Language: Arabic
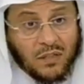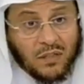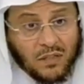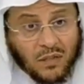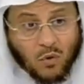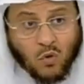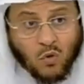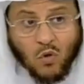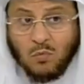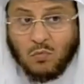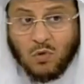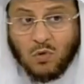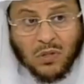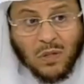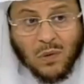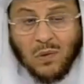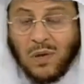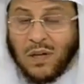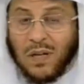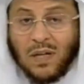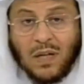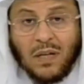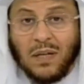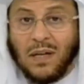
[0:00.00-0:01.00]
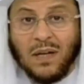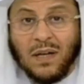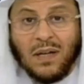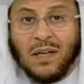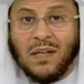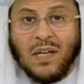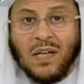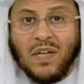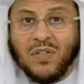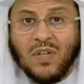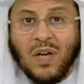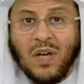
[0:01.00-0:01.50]
قد يكون متوكل
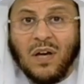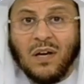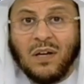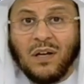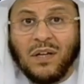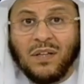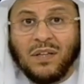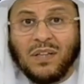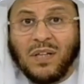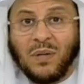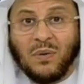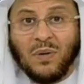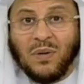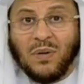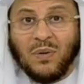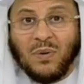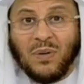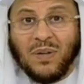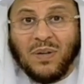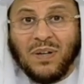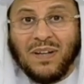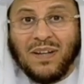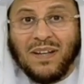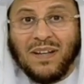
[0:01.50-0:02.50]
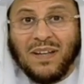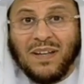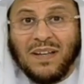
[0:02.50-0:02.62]
لكن ليس حق التوكل